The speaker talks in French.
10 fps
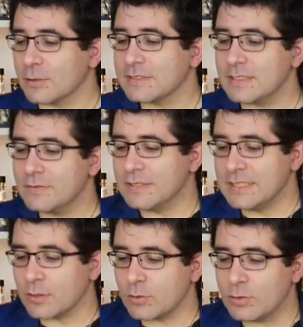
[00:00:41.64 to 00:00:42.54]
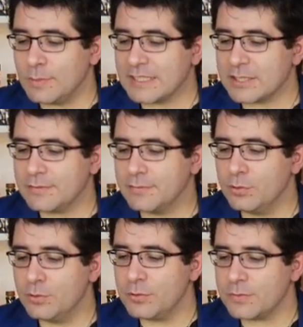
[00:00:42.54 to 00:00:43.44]
dans cette vidéo, bah, j'ai
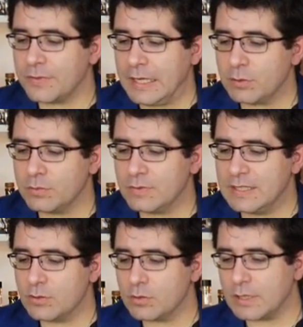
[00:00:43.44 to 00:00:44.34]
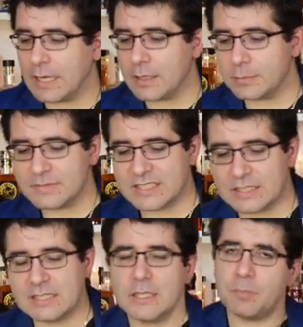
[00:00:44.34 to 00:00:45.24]
voulu faire une vidéo un
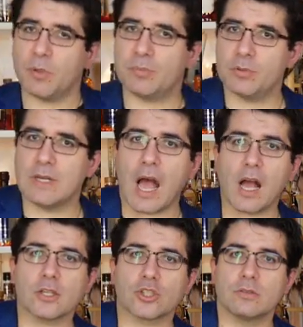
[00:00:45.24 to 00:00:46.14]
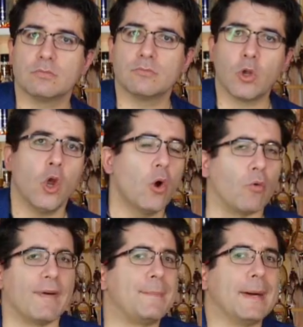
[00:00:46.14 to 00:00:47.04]
petit peu plus large.
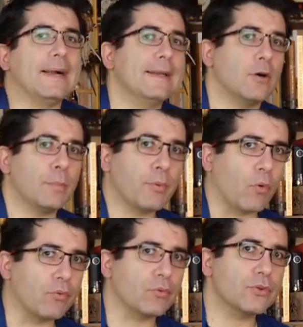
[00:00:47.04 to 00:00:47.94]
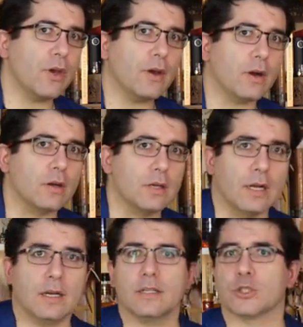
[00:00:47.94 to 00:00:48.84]
On va pas aller en profondeur,
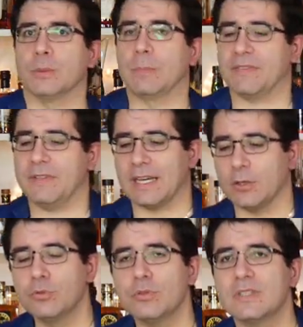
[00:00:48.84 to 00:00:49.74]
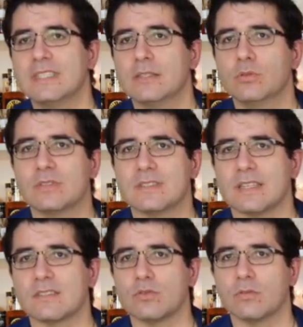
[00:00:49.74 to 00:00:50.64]
hein, je vais pas faire une
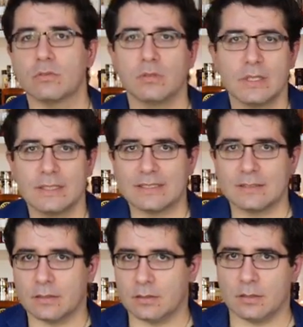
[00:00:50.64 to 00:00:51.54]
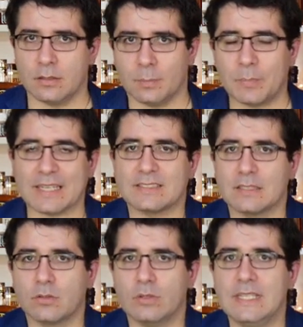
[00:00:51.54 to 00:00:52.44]
dégustation euh,
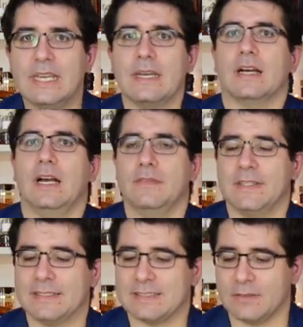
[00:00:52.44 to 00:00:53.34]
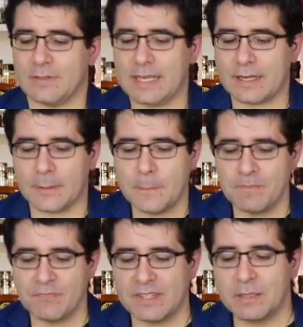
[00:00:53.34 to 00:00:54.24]
particulière avec ces verres,
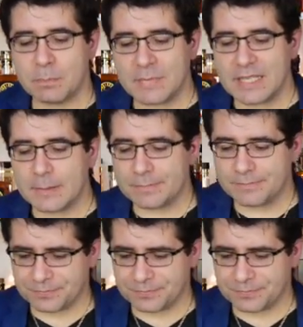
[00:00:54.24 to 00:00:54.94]
mais